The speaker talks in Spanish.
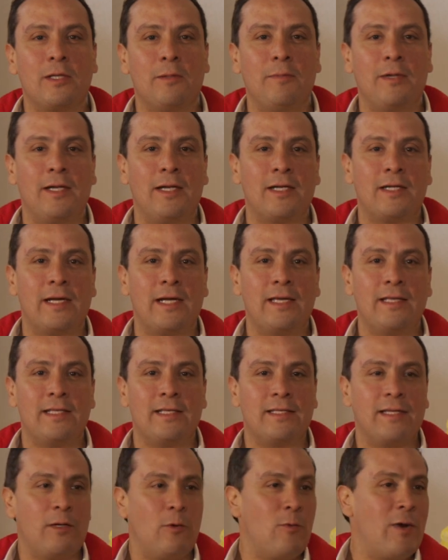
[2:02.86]
en bienes
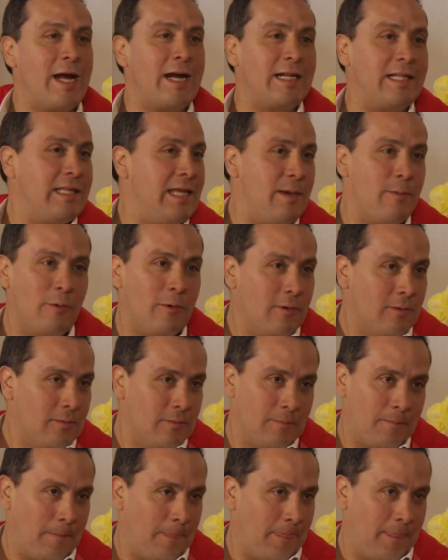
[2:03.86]
raíces? En un activo,
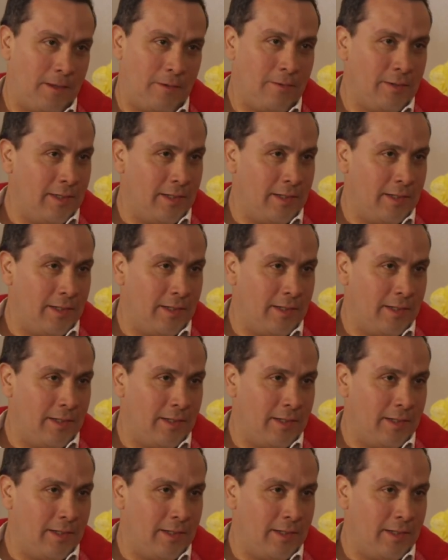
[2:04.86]
¿no?